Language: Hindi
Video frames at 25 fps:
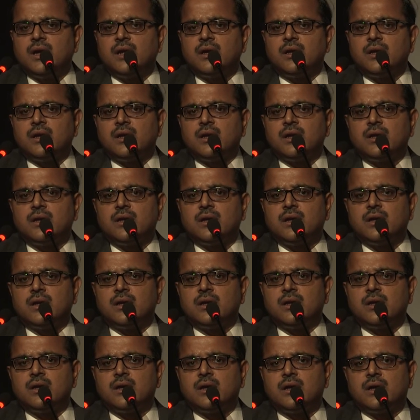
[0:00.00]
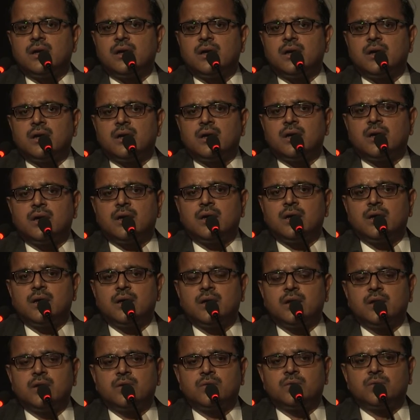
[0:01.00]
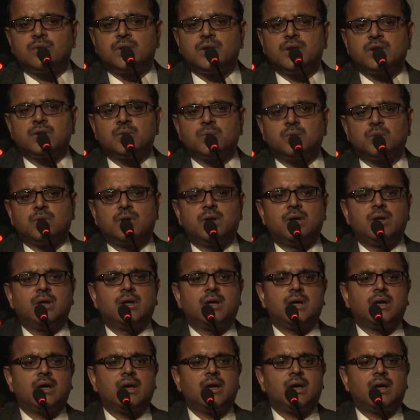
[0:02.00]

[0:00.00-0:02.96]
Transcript: इन इन इन टूडेज वर्ल्ड